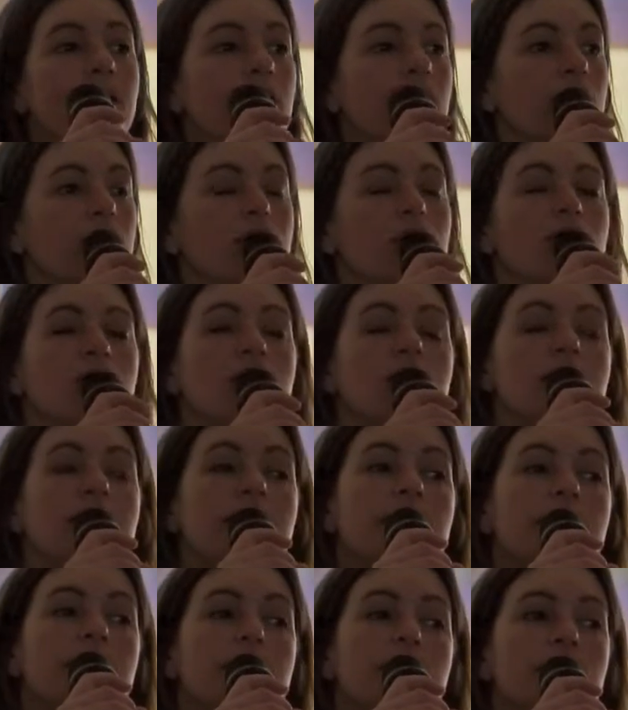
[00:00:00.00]
un,
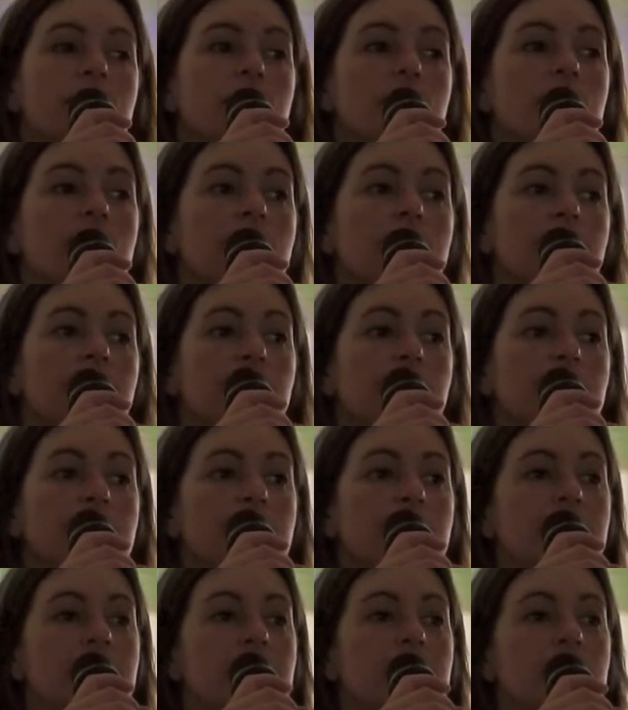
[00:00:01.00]

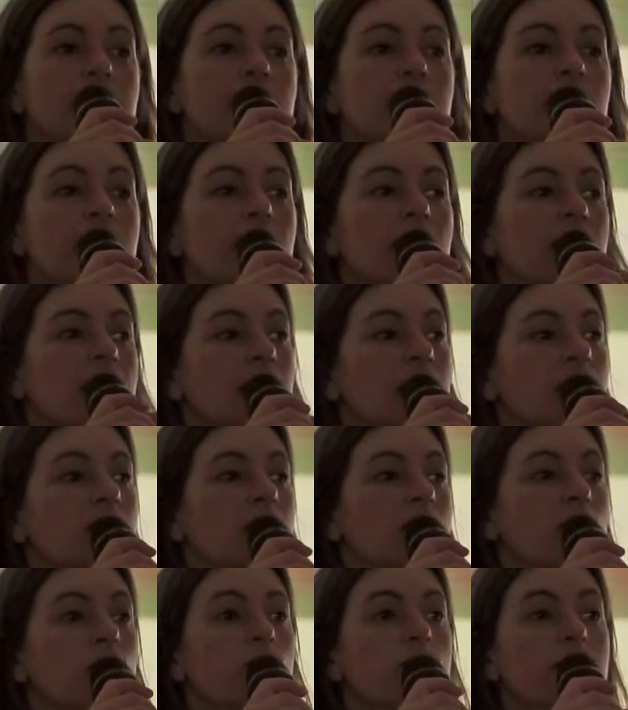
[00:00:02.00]
après-midi, et
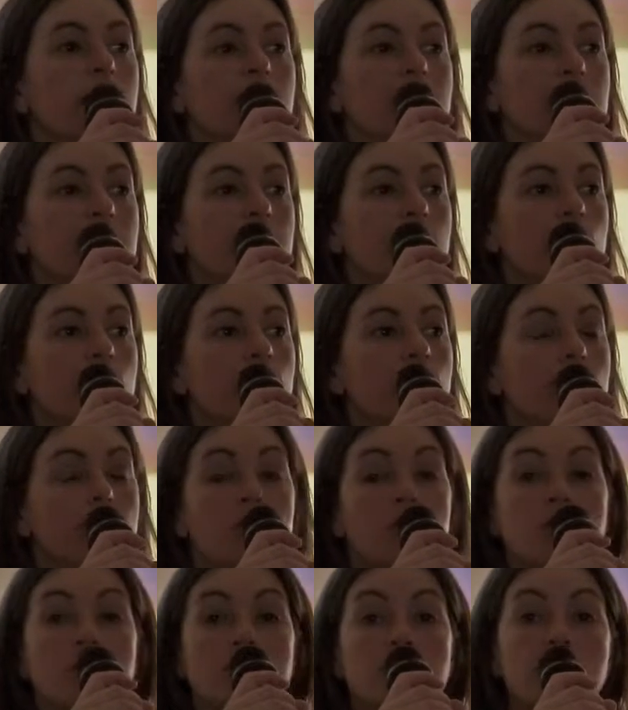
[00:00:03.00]
j'ai regardé
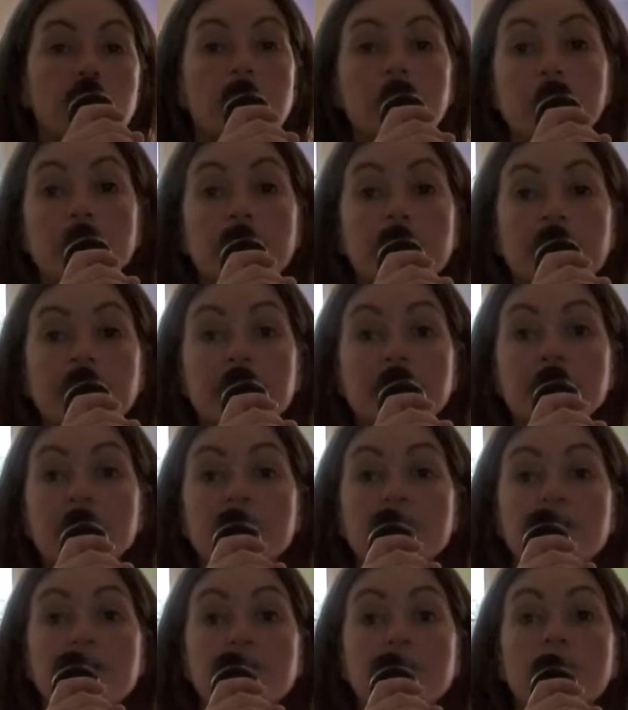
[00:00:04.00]
comment se déplaçaient
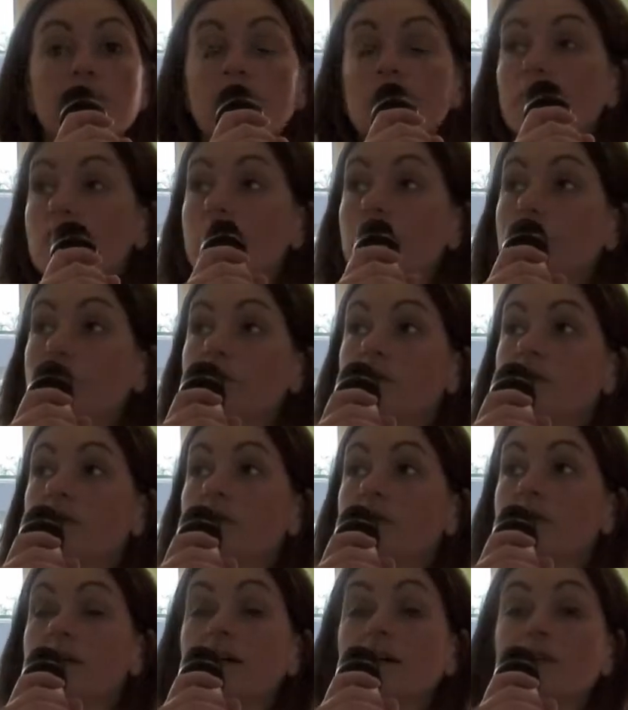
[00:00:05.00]
finalement les
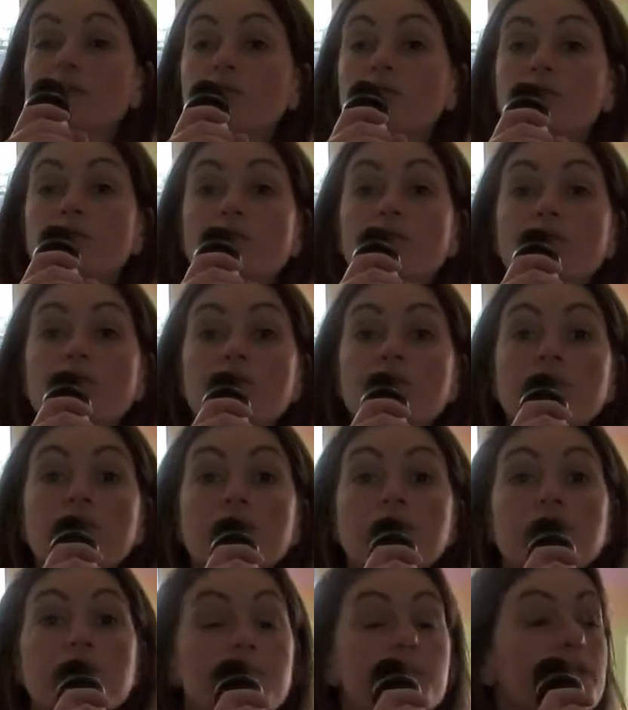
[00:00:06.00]
filles et garçons,
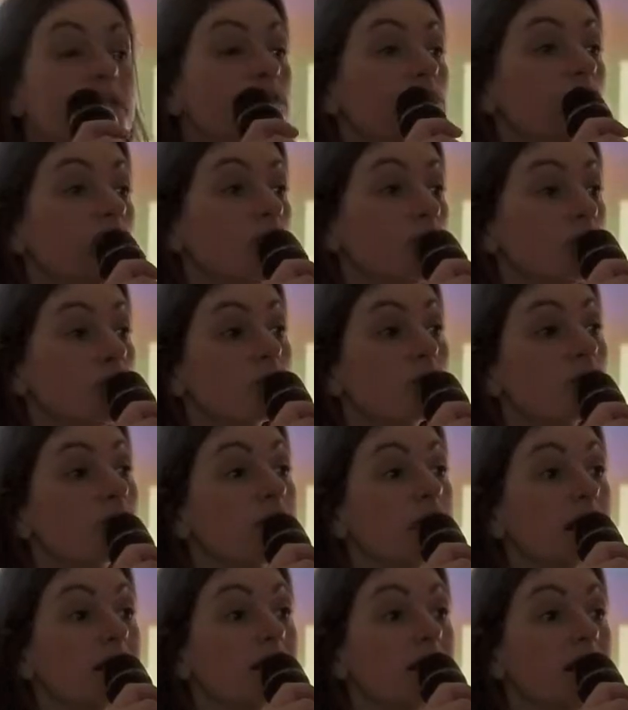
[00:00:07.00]
les femmes et les hommes sur ce
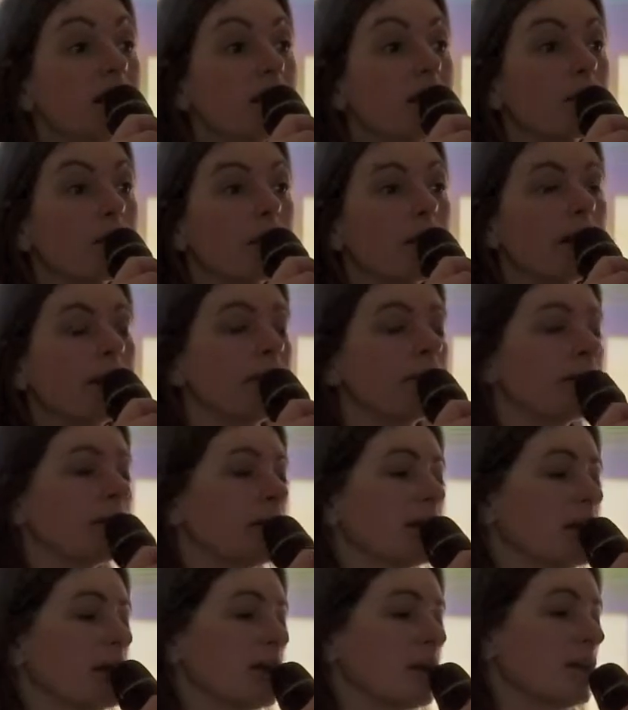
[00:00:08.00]
quartier-là. Hein.
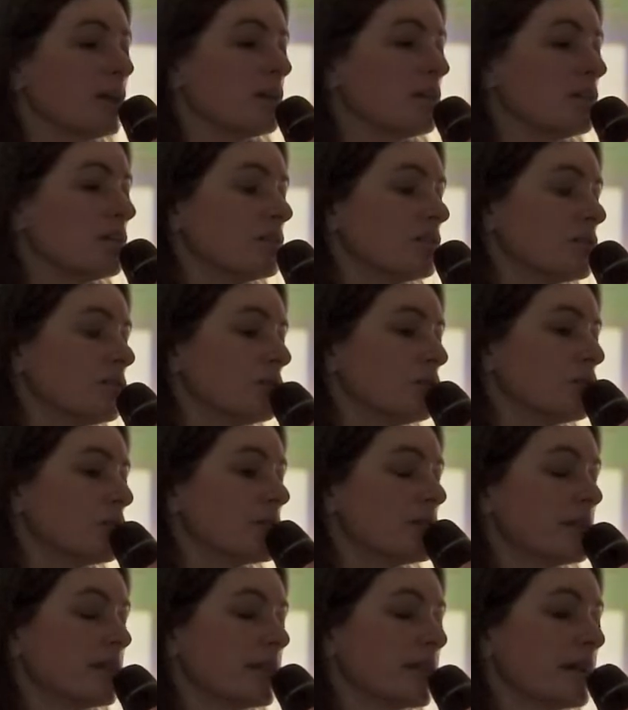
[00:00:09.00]
donc
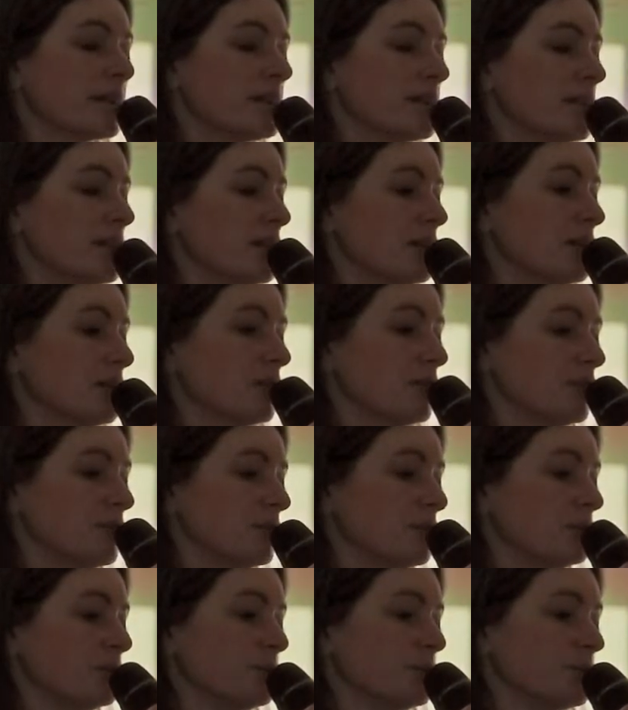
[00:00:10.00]
c'est un quartier
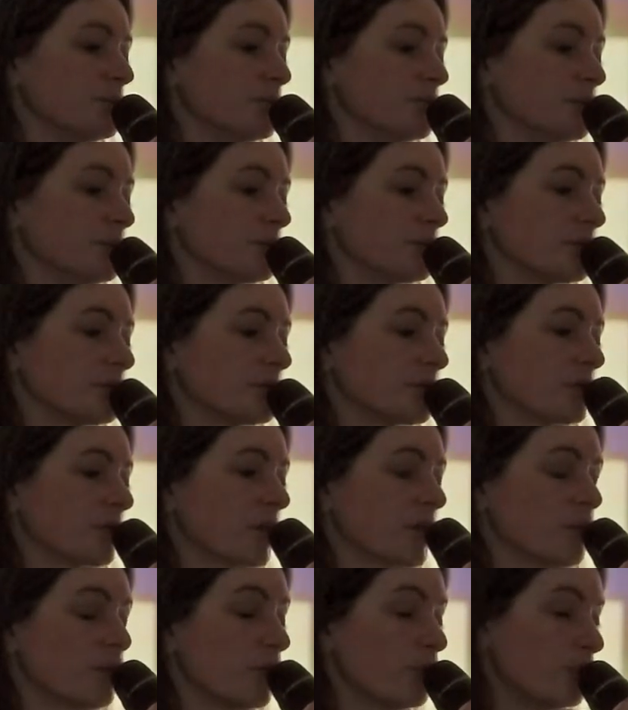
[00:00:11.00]

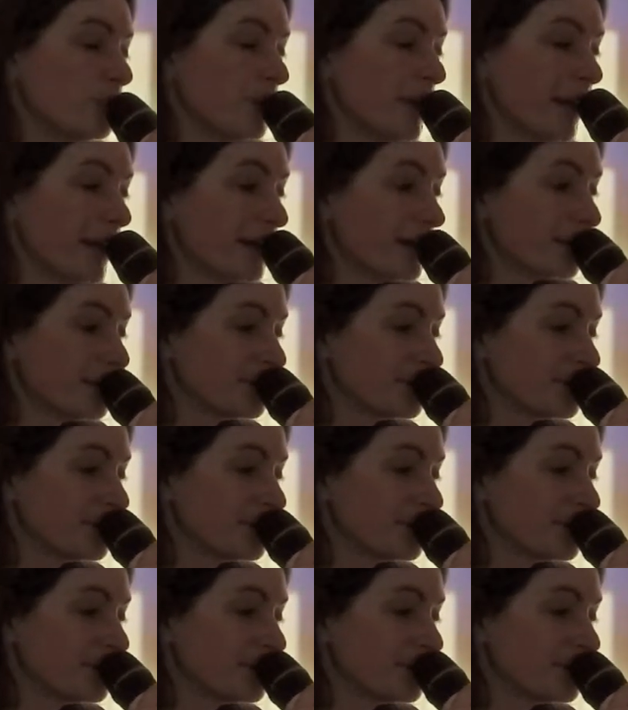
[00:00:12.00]
populaire,